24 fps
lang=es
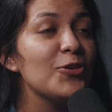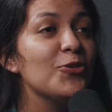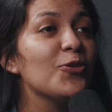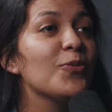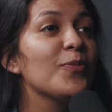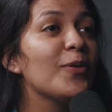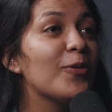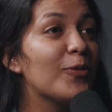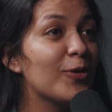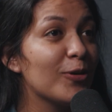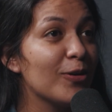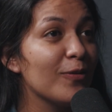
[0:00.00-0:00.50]
Yo
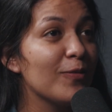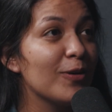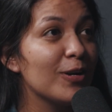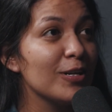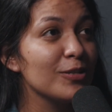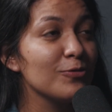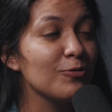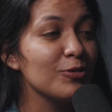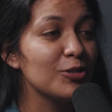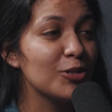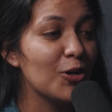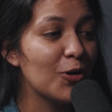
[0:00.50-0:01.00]
me acuerdo haberla
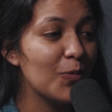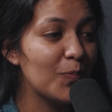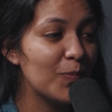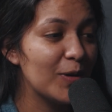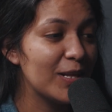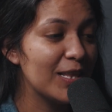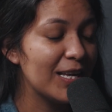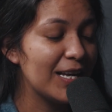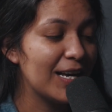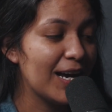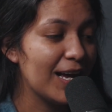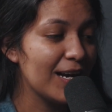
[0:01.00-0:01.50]
escuchado
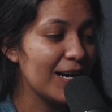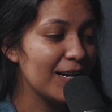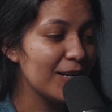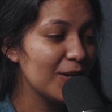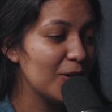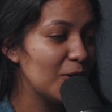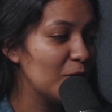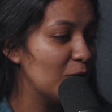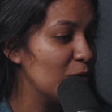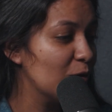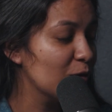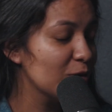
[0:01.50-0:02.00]
predicar,
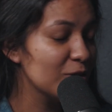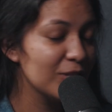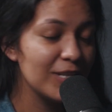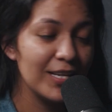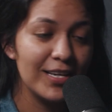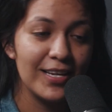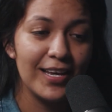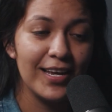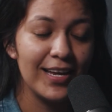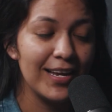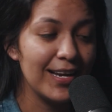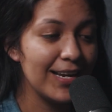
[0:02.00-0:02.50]
no sé
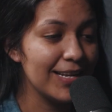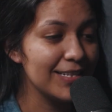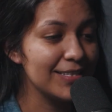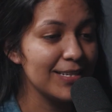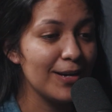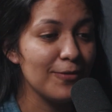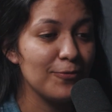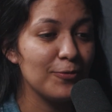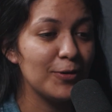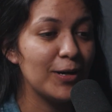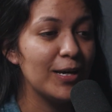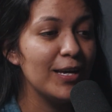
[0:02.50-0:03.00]
qué
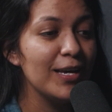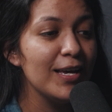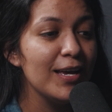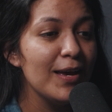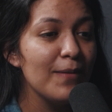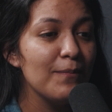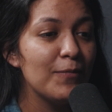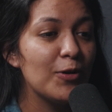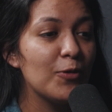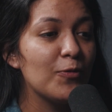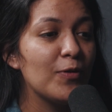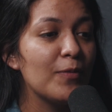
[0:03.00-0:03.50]
iglesia fue,
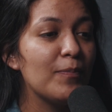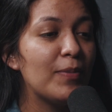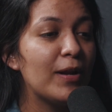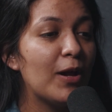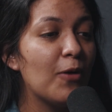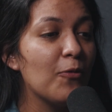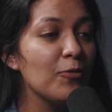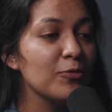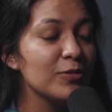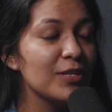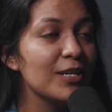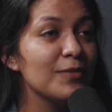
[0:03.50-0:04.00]
pero fue para
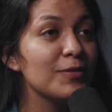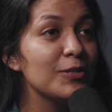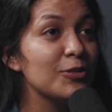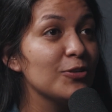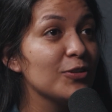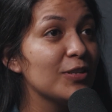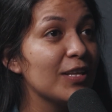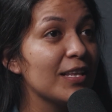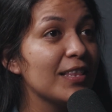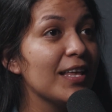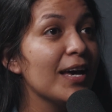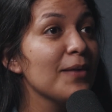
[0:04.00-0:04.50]
un
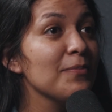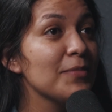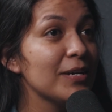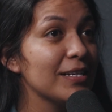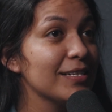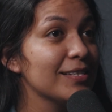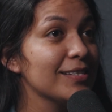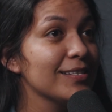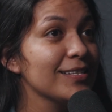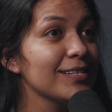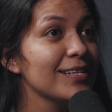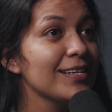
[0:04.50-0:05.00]
servicio de
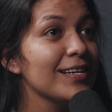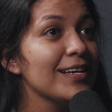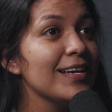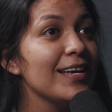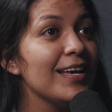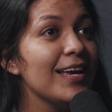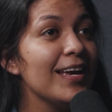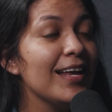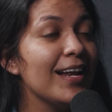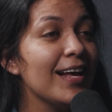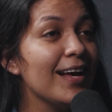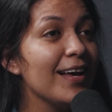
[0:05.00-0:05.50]
damas
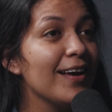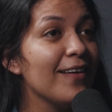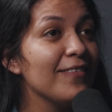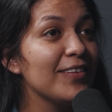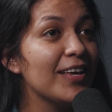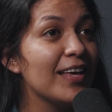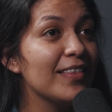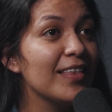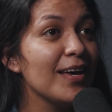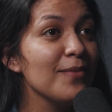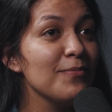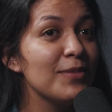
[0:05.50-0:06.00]
era,
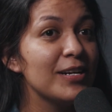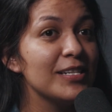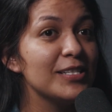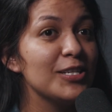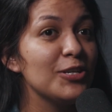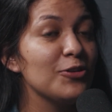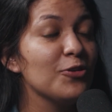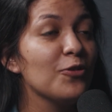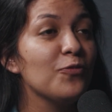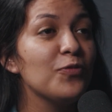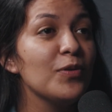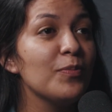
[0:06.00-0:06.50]
había damas
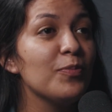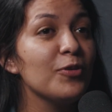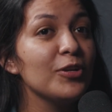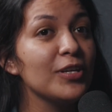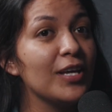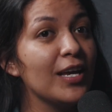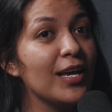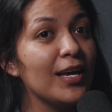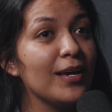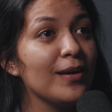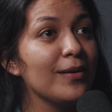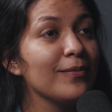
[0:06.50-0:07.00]
y yo fui
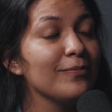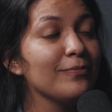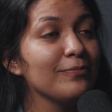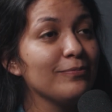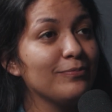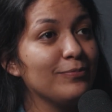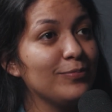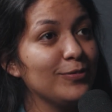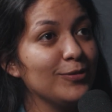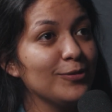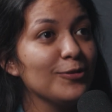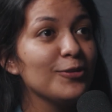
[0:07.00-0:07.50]
porque
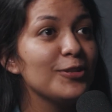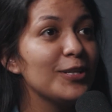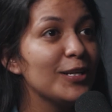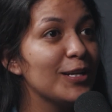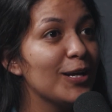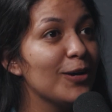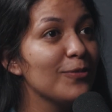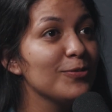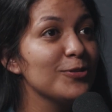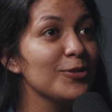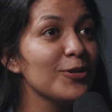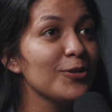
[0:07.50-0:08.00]
pues, no
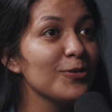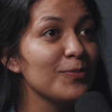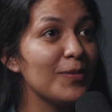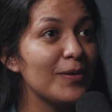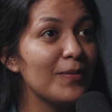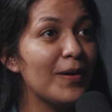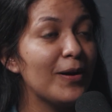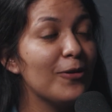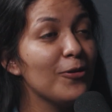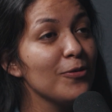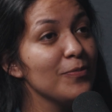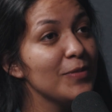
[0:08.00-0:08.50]
tenía opción, me
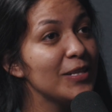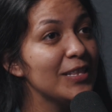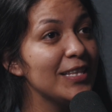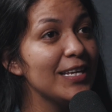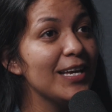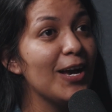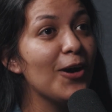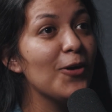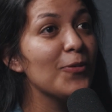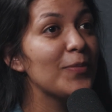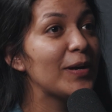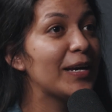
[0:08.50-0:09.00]
iba con mi
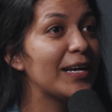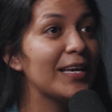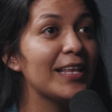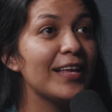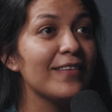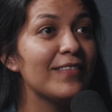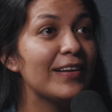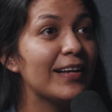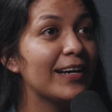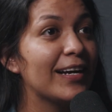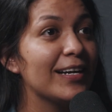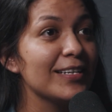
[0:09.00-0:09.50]
tía o me
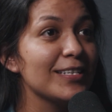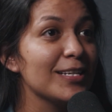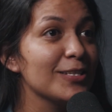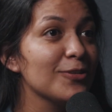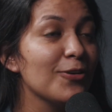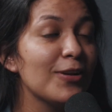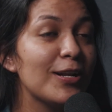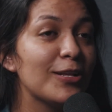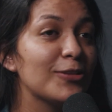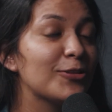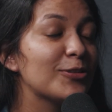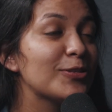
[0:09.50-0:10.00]
quedaba en la casa
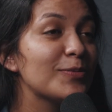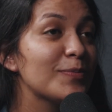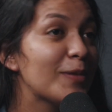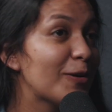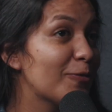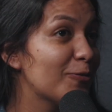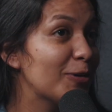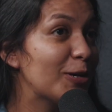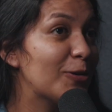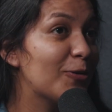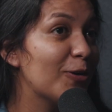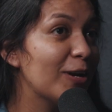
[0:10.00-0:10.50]
sola, entonces me
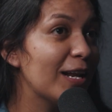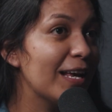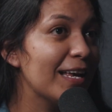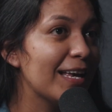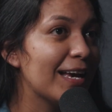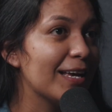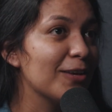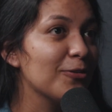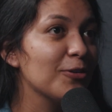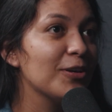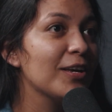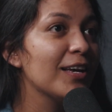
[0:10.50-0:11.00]
fui con
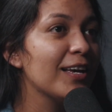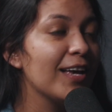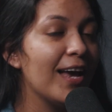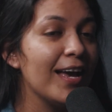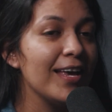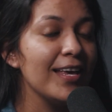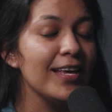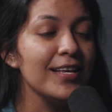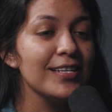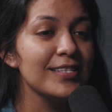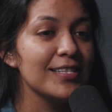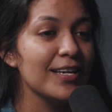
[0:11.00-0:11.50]
ella. Yo llegué
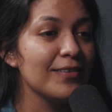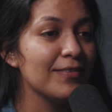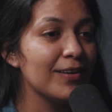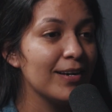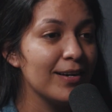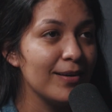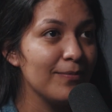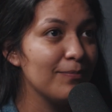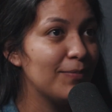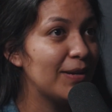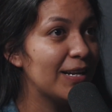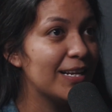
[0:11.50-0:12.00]
ahí,
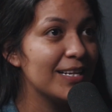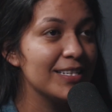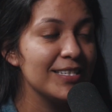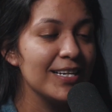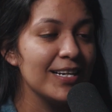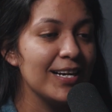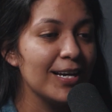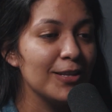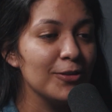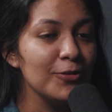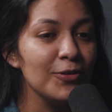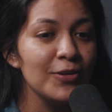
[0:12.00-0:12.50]
estaba apenas
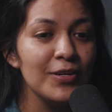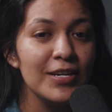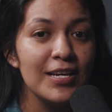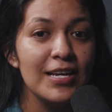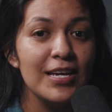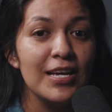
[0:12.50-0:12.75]
llegando.